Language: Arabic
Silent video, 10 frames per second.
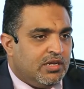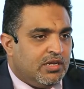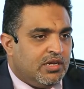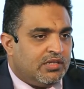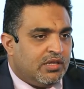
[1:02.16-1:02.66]

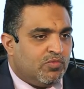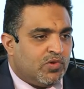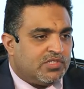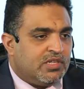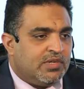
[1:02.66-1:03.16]
اللجنة
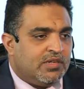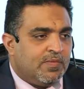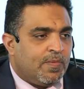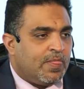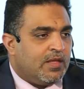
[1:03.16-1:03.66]
المنظمة
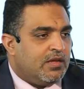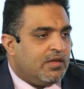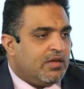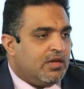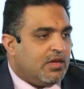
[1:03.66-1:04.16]

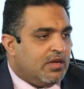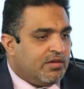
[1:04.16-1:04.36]
آه،